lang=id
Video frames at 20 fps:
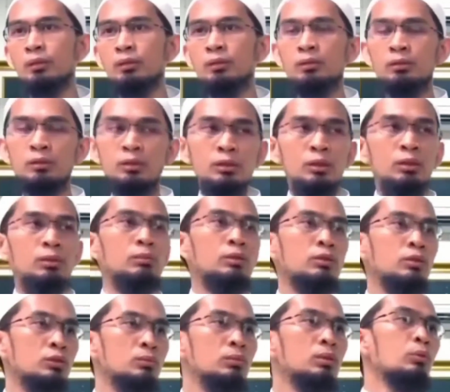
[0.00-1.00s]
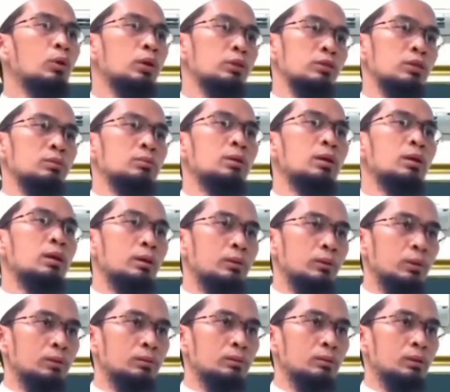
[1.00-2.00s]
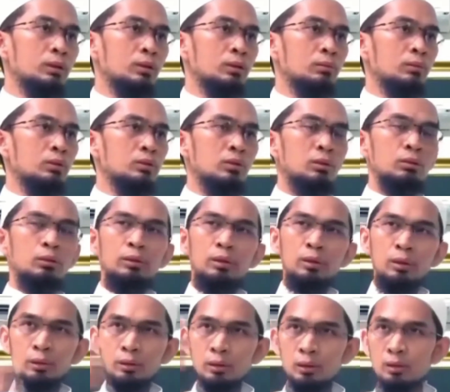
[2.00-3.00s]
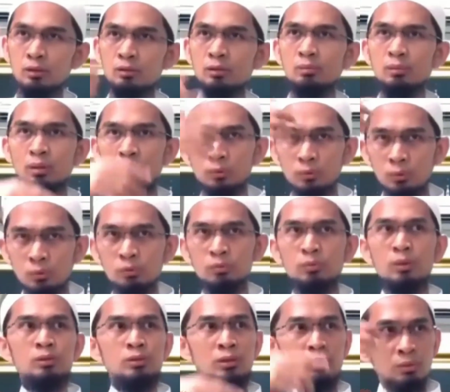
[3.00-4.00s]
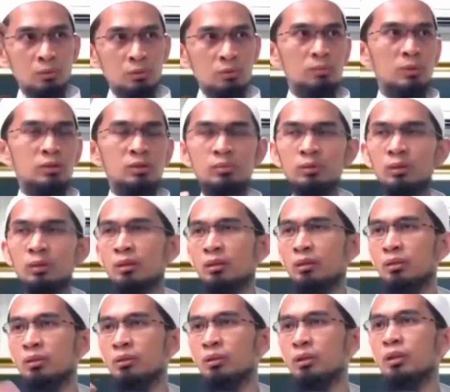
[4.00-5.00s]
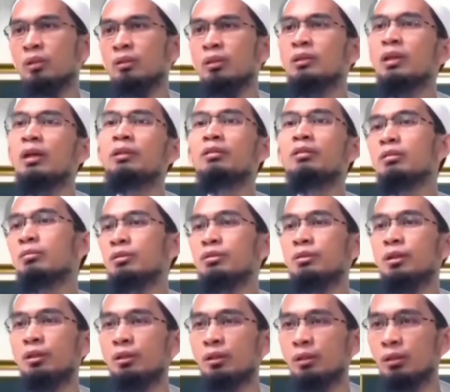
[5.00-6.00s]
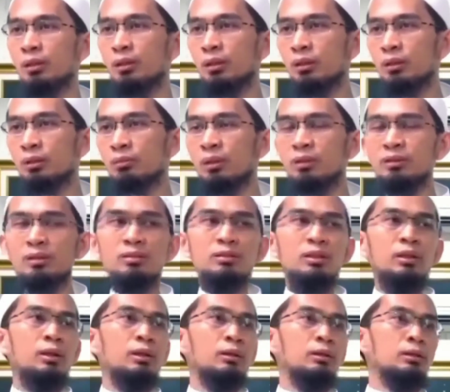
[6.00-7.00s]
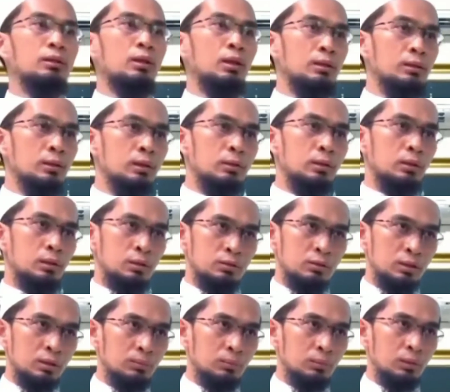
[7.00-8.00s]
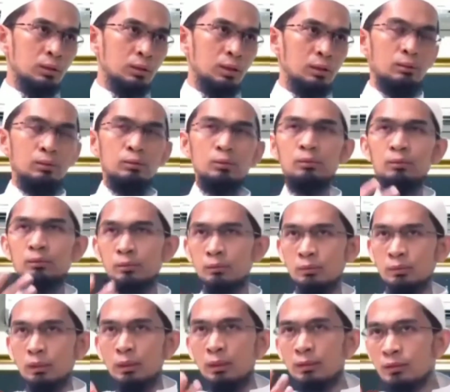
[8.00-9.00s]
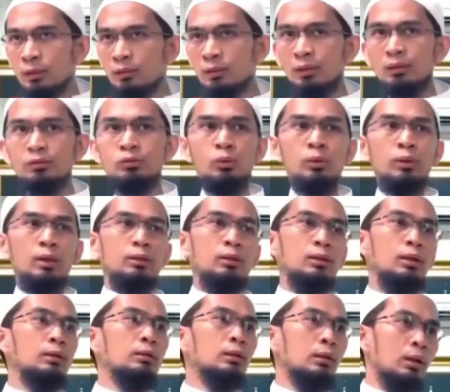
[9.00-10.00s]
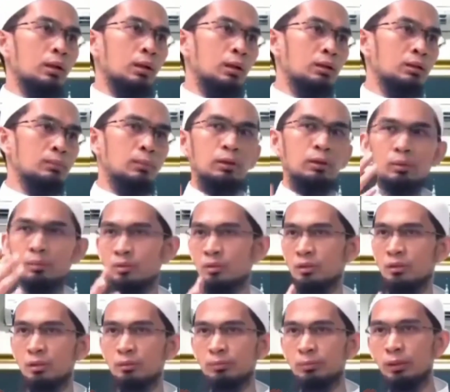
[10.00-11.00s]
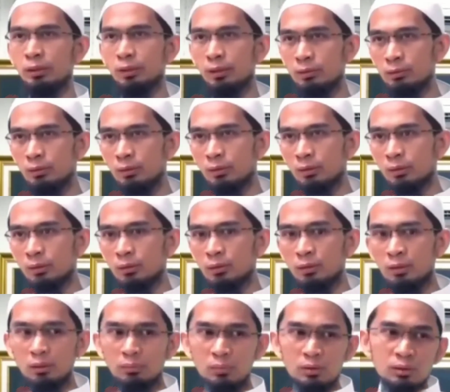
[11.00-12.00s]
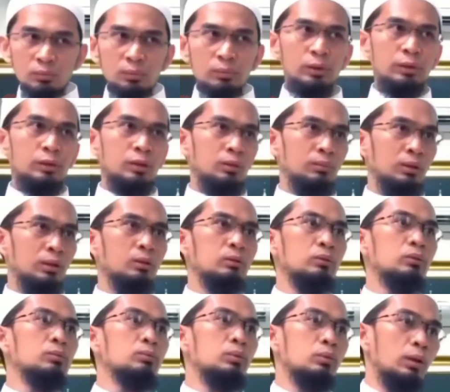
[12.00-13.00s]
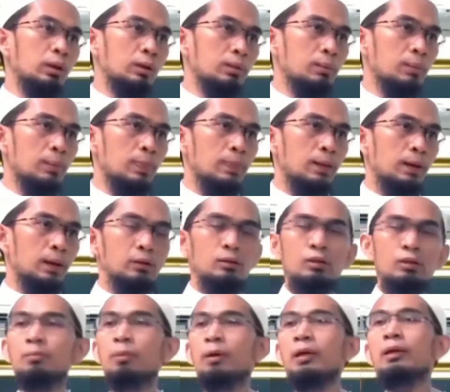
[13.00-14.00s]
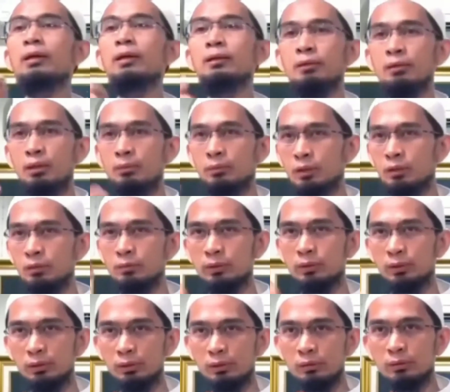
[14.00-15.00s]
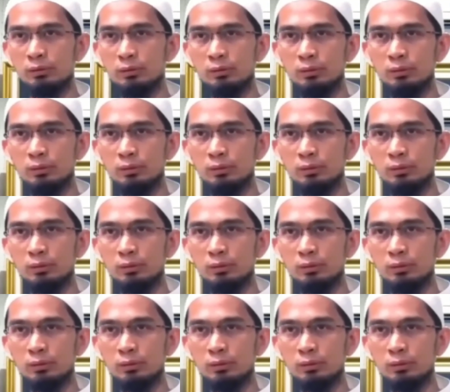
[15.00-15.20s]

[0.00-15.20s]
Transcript: kita di situ bermuhasabah gitu kan masya Allah yang nggak dihisap kamu terus baca terus baca padahal engkau tidak ditanya sama sekali masa saya yang ditanya dihisap dan jelas antara surga dengan neraka yang mana yang bisa jadi pilihan tidak bisa memiliki amalan untuk pulang itu jadi pengingat dalam kehidupan kita